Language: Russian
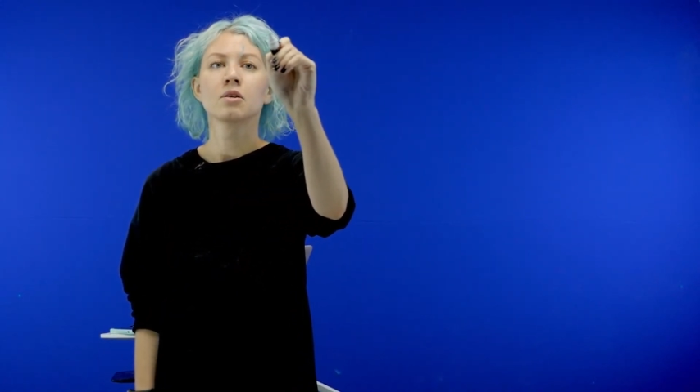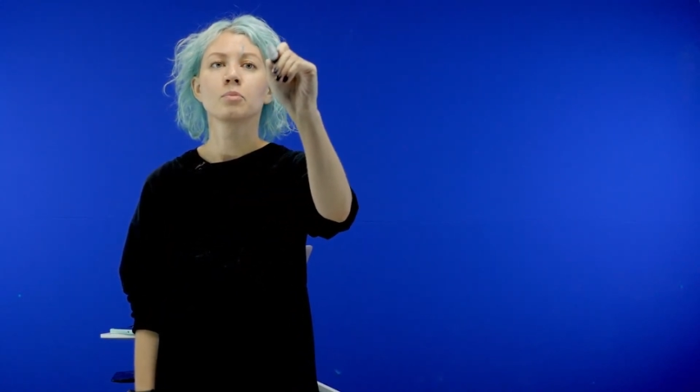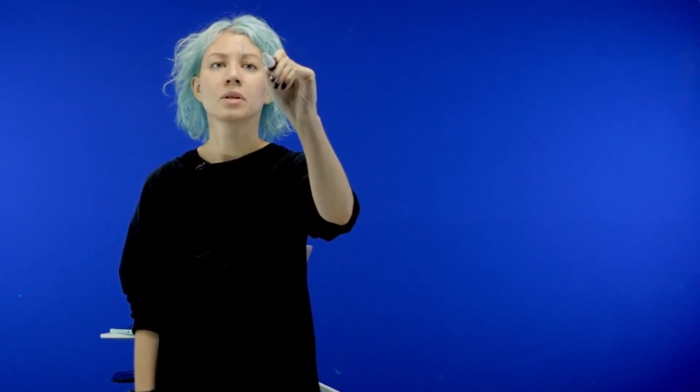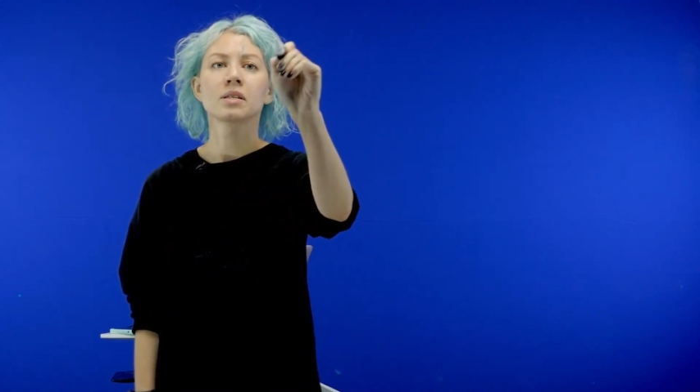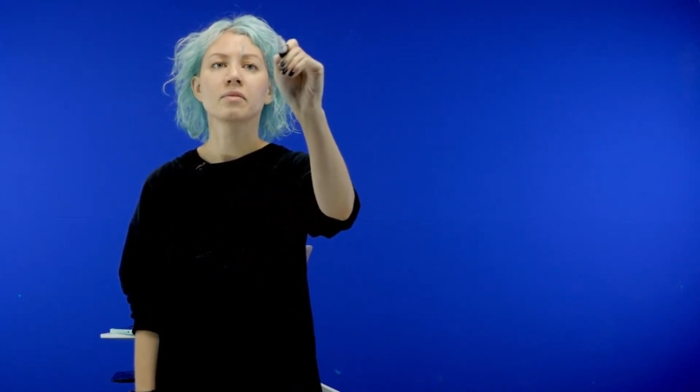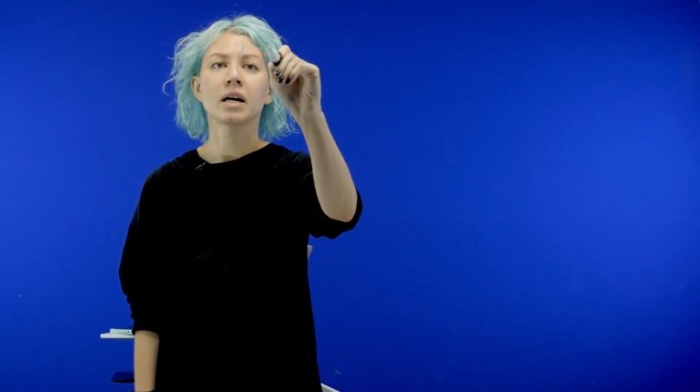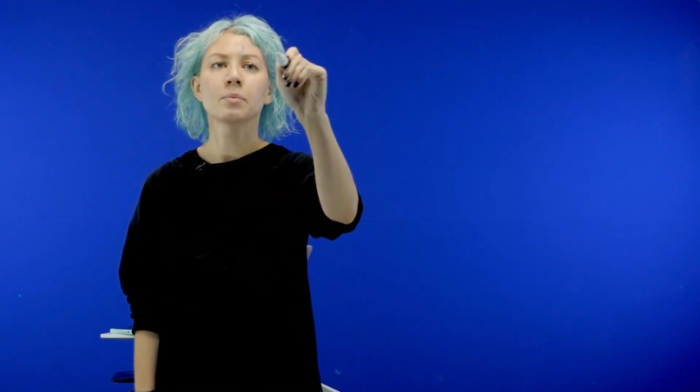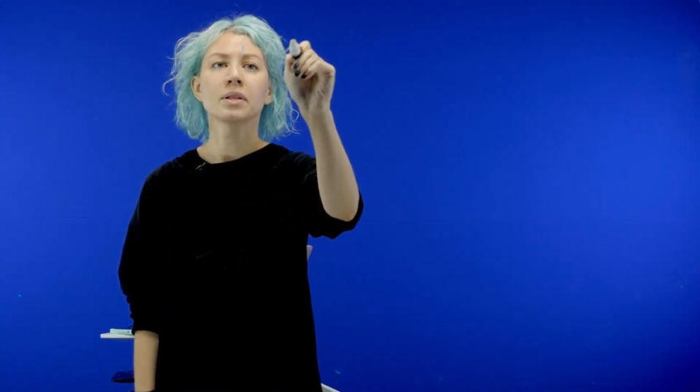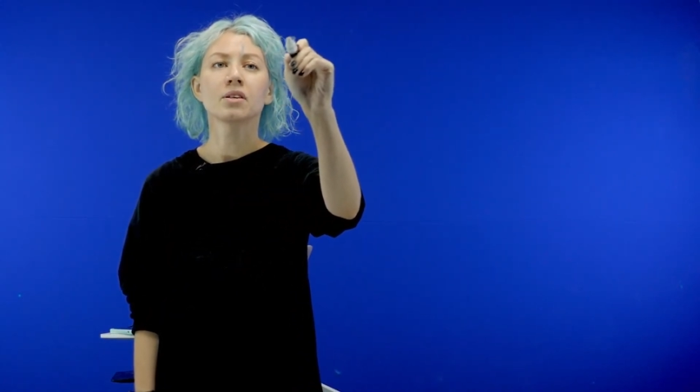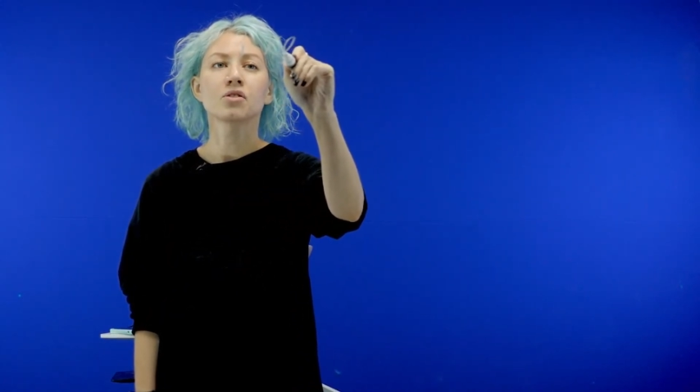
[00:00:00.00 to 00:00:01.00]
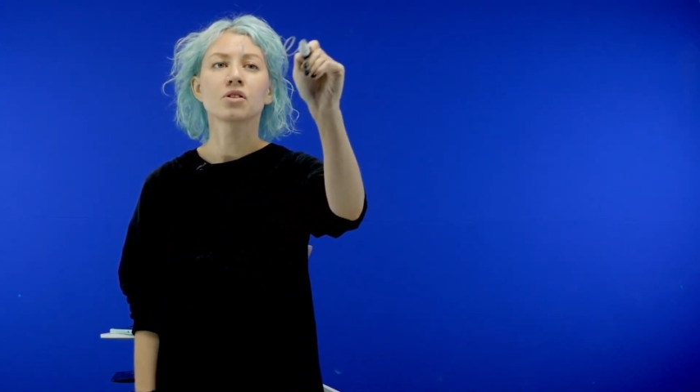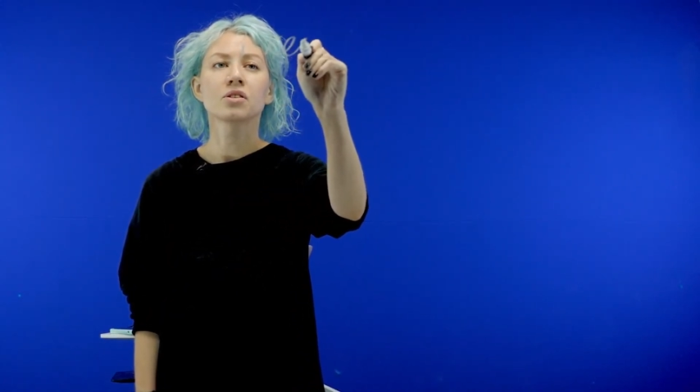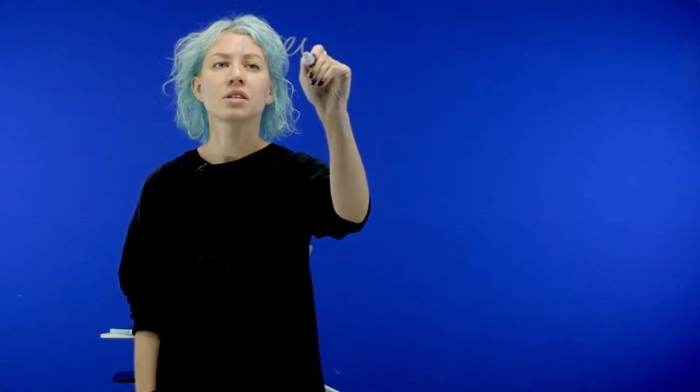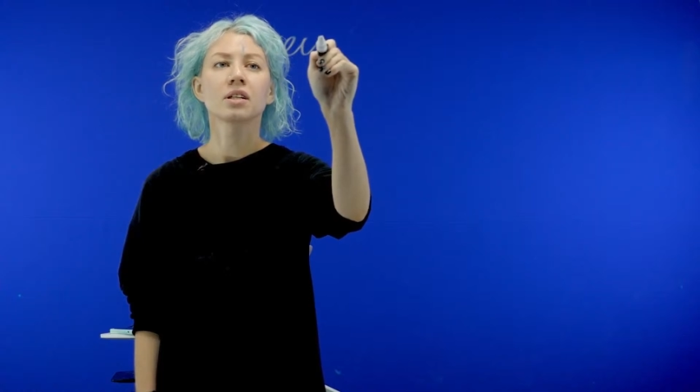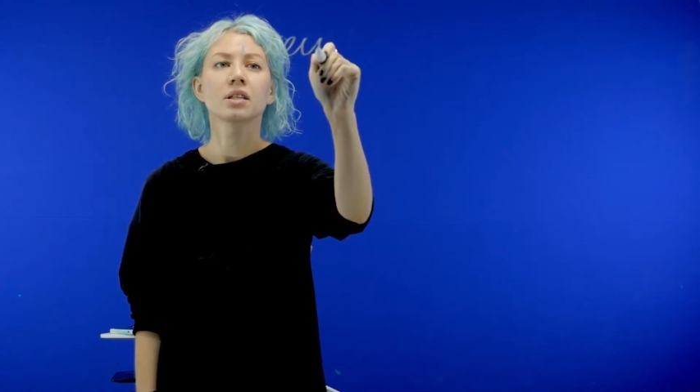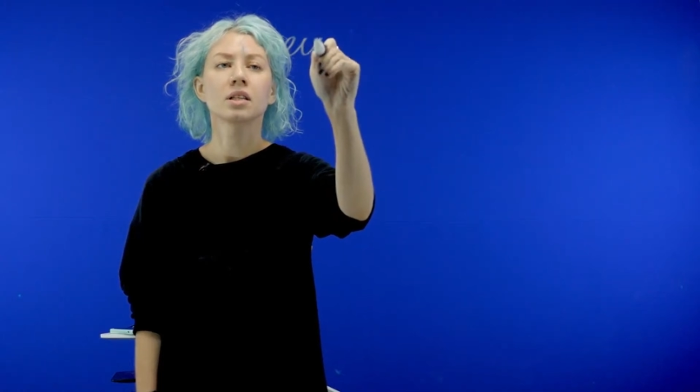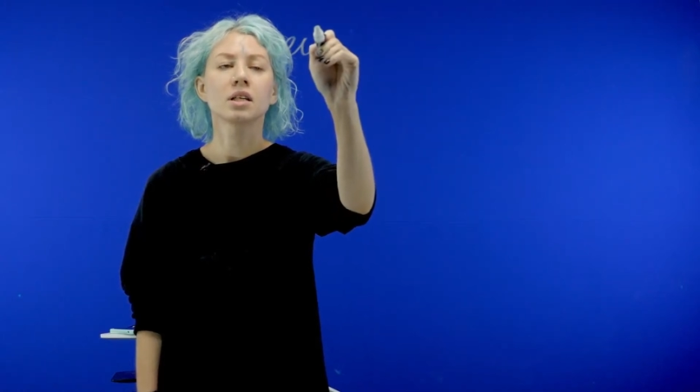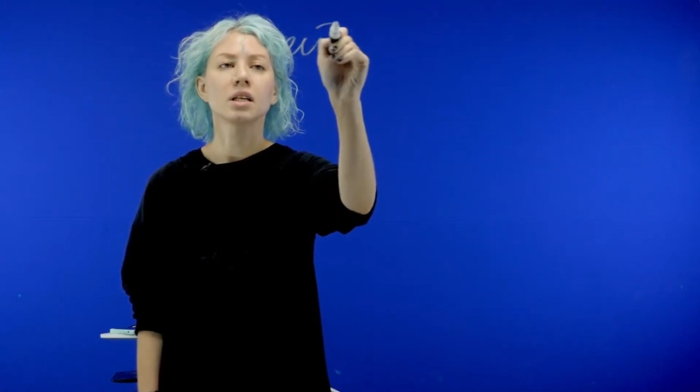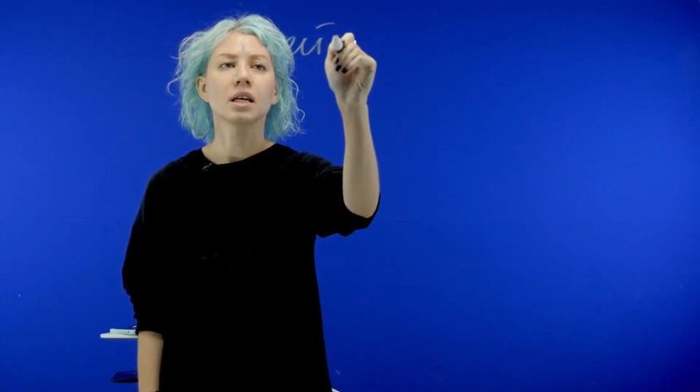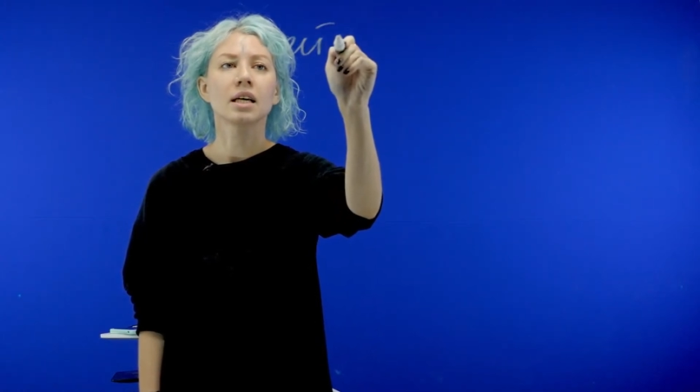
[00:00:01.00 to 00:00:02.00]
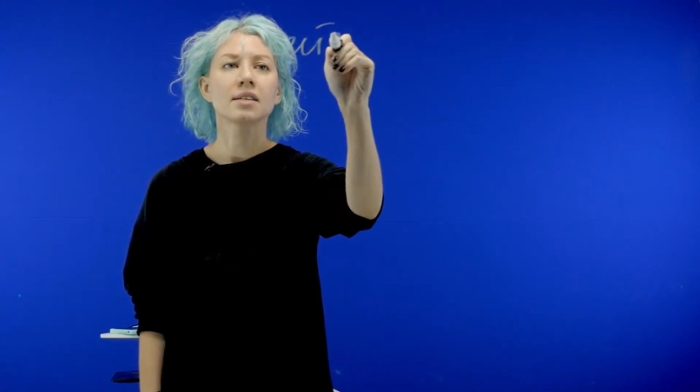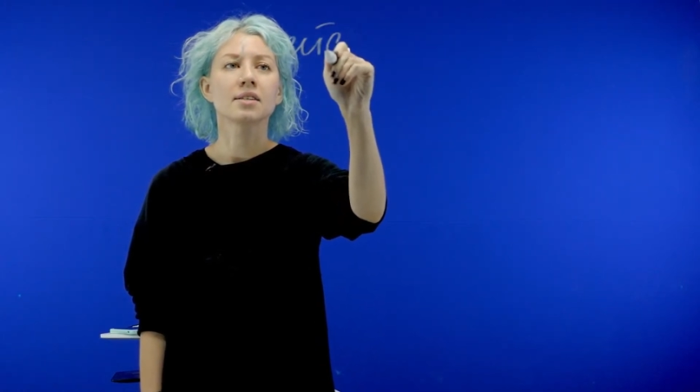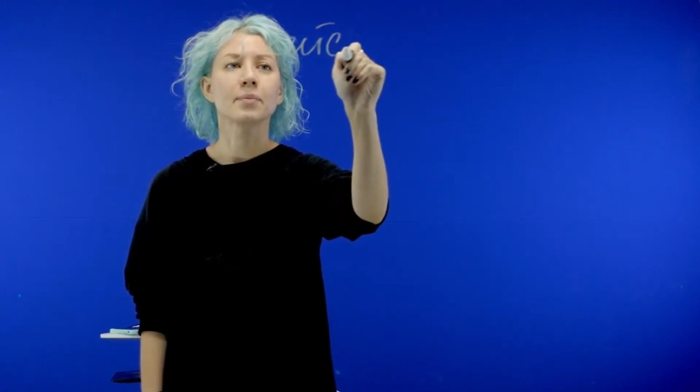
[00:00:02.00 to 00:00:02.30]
мы с вами должны сделать три кейса.